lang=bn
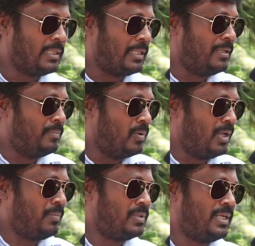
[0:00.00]
তাদের
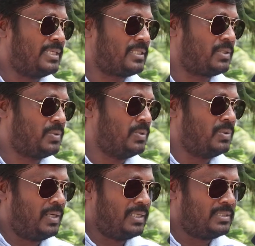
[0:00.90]
মনের মধ্যে আজকে
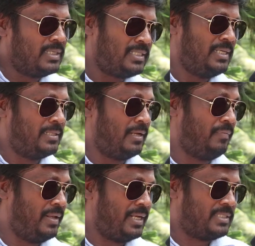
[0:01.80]
সুন্দর একটা জিনিস নিয়ে তারা
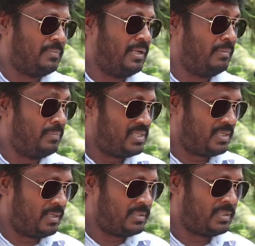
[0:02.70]
ফিরে গেছে বলে আমার
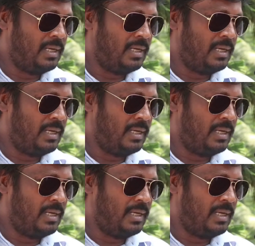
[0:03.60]
বিশ্বাস